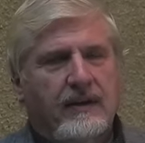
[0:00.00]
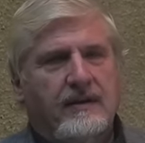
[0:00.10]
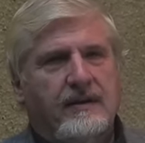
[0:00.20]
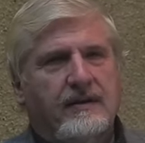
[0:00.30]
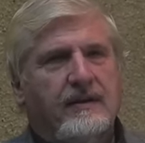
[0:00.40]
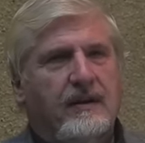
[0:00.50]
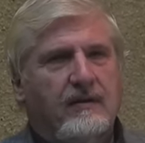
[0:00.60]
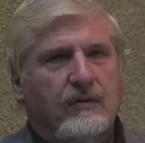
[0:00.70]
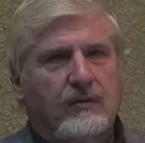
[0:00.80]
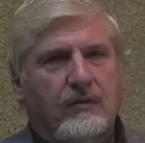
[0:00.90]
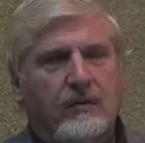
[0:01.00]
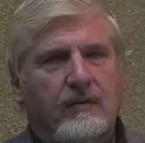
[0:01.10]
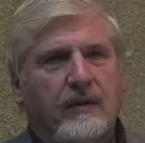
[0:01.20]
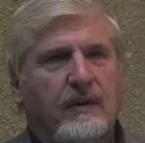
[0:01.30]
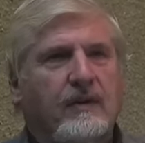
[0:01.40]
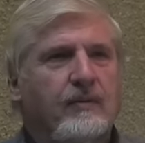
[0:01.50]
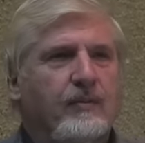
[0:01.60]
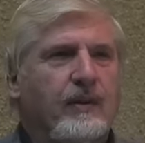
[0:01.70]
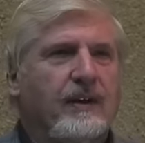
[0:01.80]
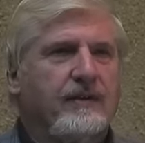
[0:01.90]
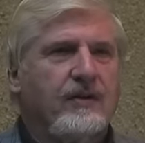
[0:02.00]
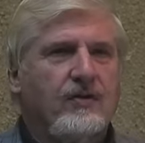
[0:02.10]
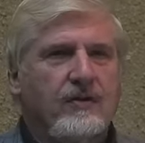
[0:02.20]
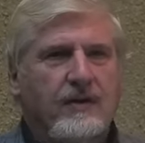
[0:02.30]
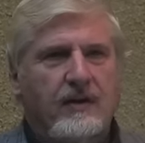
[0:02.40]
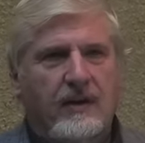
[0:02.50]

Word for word: сидели в условиях практической